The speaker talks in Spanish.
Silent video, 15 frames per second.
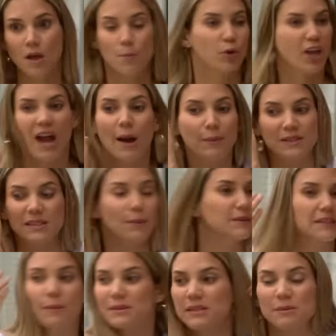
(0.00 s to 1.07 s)
Porque hablas, hablas,
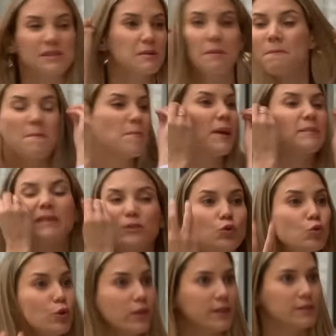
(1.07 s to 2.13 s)
hablas, hablas, me, aturdes.